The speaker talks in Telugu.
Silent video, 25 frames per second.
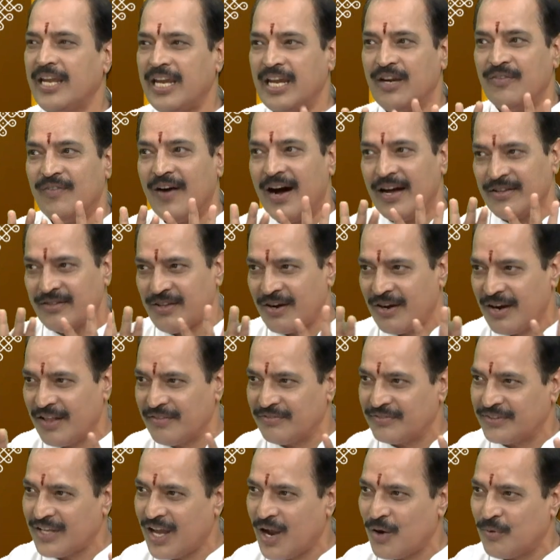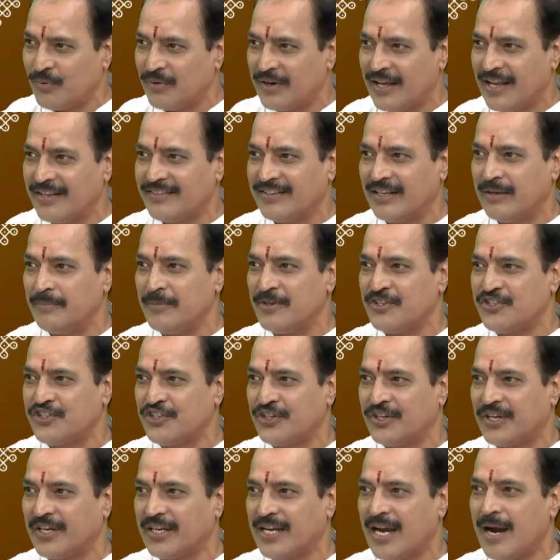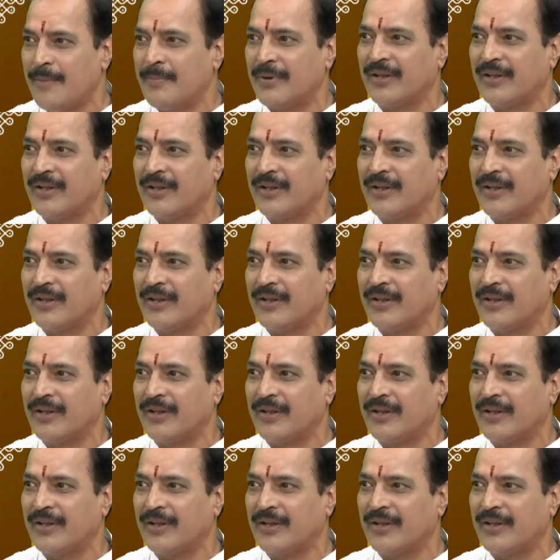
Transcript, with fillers: ఈ వానరులంతా కూడా జన్మించినట్లుగా